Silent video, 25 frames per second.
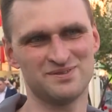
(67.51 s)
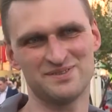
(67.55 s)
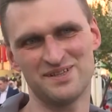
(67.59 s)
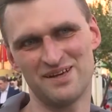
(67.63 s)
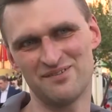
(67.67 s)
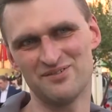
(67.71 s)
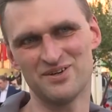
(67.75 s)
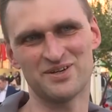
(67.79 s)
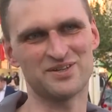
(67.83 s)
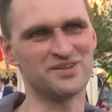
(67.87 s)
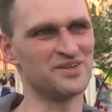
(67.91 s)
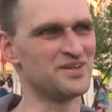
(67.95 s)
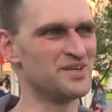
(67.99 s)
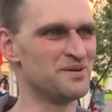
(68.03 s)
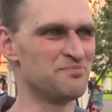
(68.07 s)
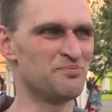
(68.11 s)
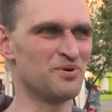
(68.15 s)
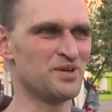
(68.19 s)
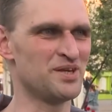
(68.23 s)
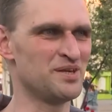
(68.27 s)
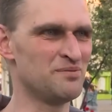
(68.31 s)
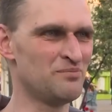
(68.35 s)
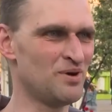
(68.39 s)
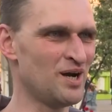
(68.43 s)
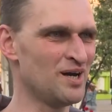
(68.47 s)
Наверное, не
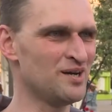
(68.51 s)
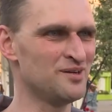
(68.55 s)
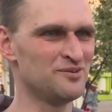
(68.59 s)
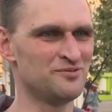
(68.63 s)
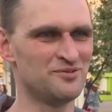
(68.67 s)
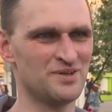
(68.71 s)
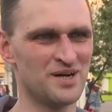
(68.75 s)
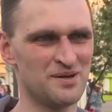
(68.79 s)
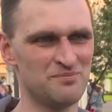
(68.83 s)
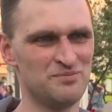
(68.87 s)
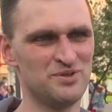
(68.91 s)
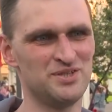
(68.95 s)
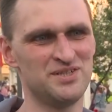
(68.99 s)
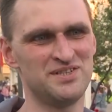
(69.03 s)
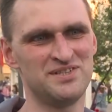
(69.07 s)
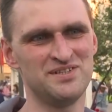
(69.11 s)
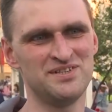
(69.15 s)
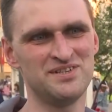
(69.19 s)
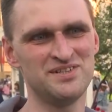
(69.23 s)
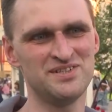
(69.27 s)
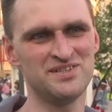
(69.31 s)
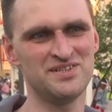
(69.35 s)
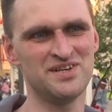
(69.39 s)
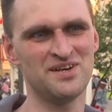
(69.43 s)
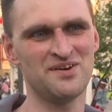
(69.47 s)
понимаю, вы
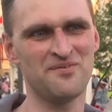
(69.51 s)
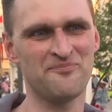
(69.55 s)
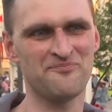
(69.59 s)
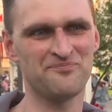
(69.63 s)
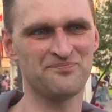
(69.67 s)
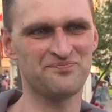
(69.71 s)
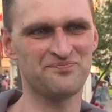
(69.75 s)
объясните.